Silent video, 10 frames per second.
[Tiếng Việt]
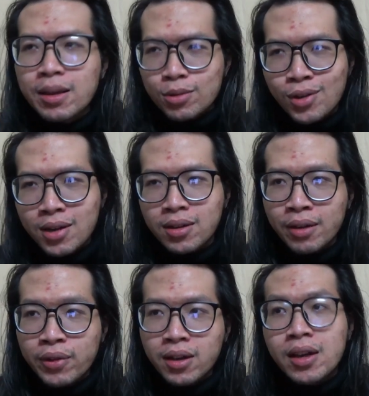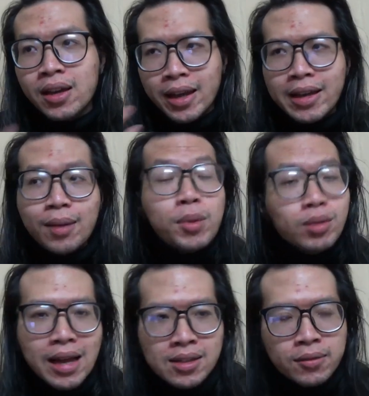kiểm soát được cái việc khách hàng miêu
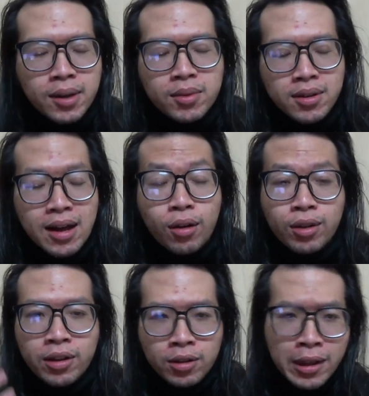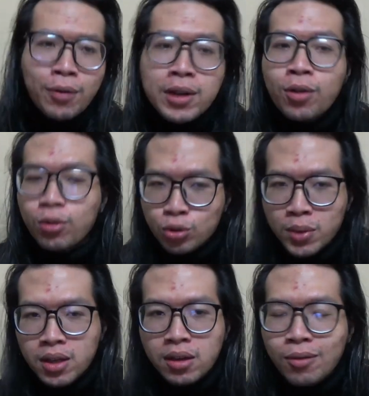tả sản phẩm như nào theo ý đồ của chúng
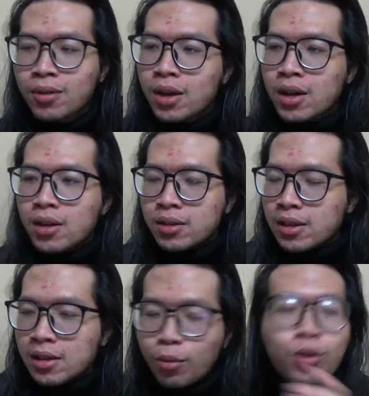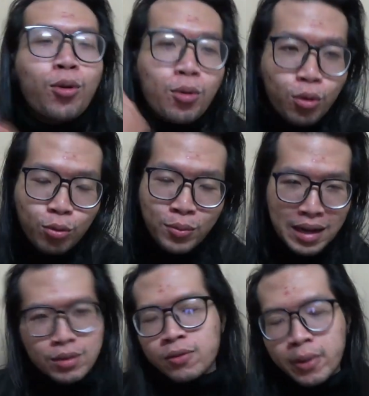mình hay không thì góc độ mà
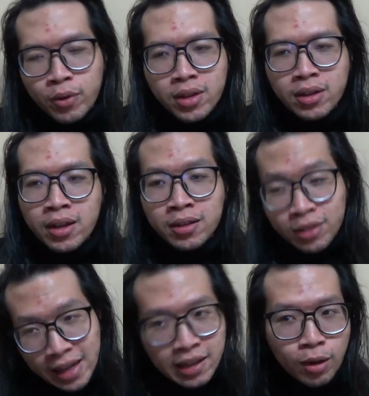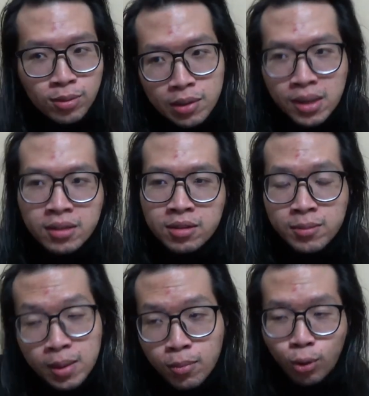làm sản phẩm đó như thế nó thành công từ bước
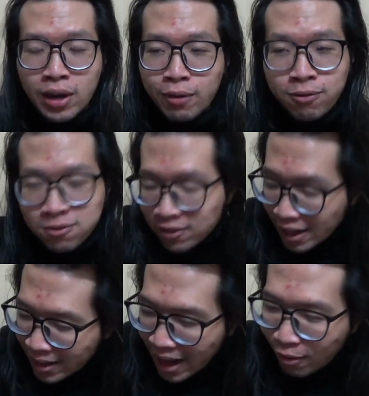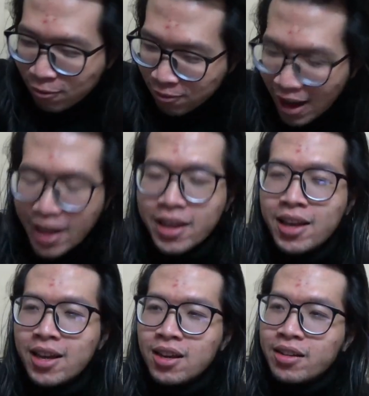bước một là khách hàng phải
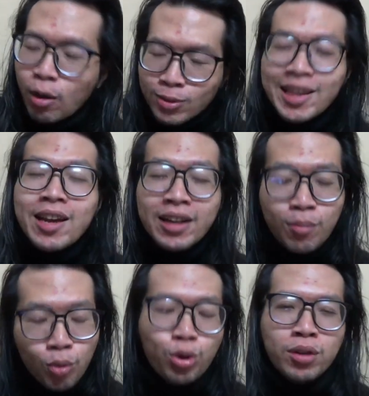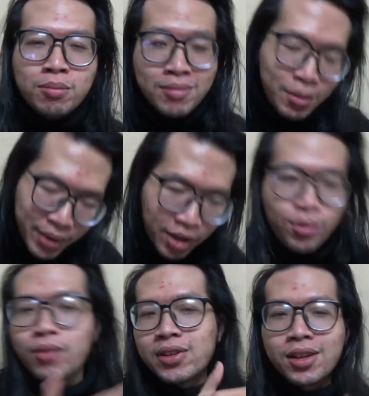đọc tên cái mùi mà mình
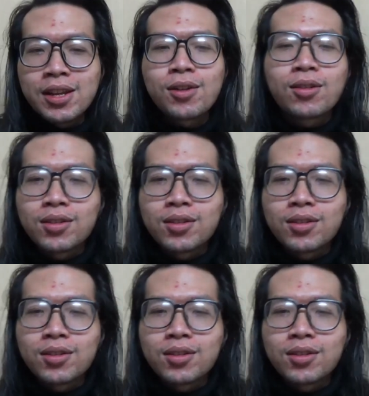không cần phải giới thiệu